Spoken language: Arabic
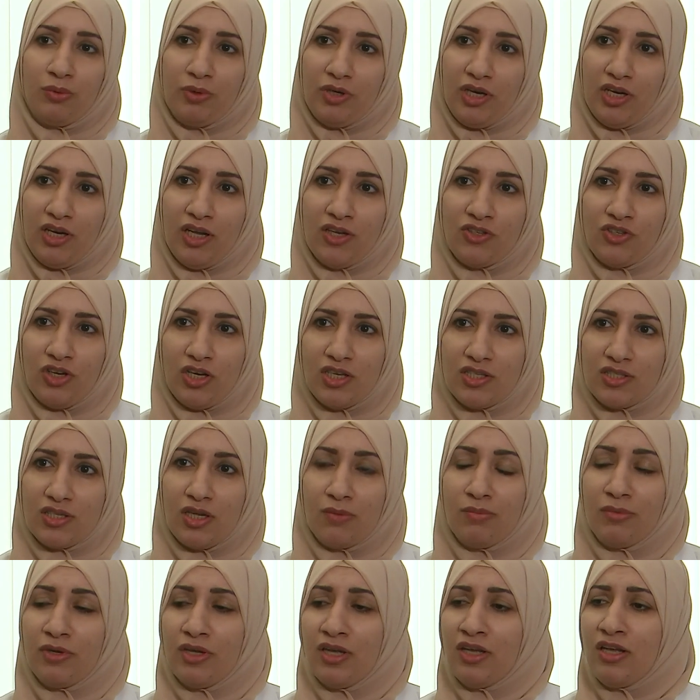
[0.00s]
من علاج
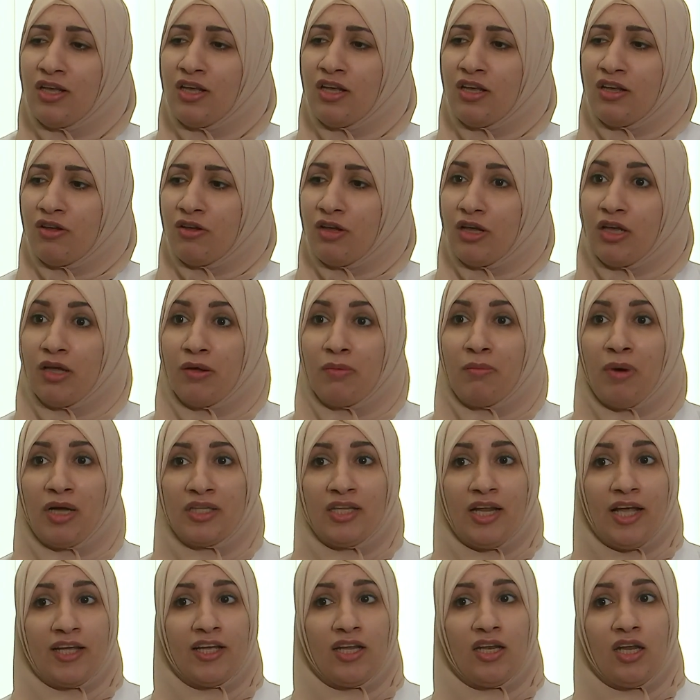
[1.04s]
عصب آه، بعض
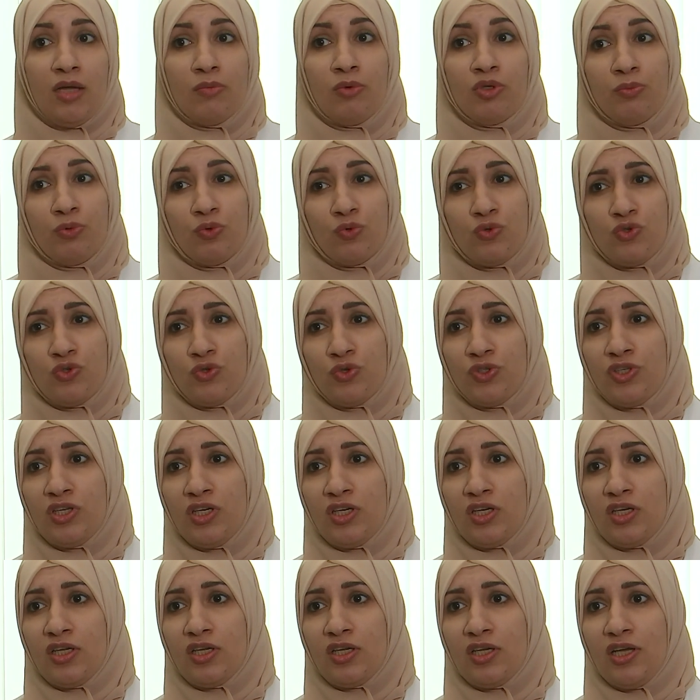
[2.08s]
الاحيان لابد من وجود
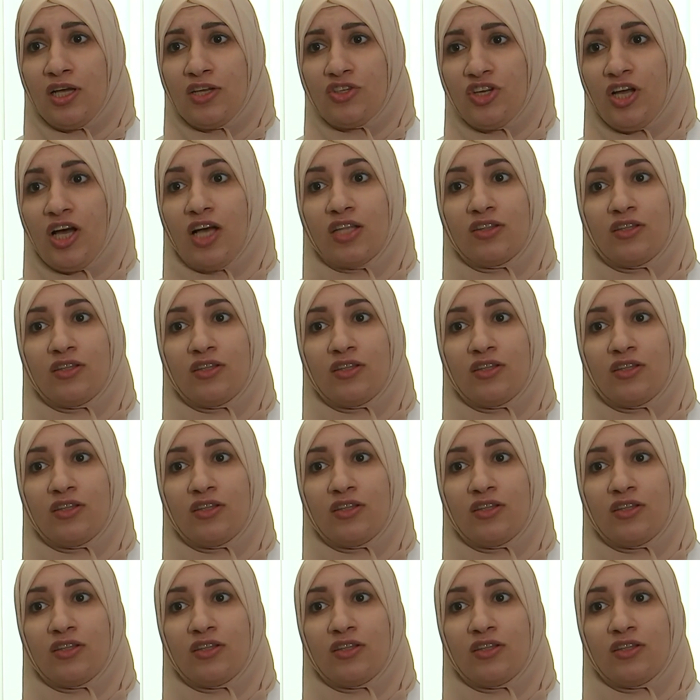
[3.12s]
الاشعه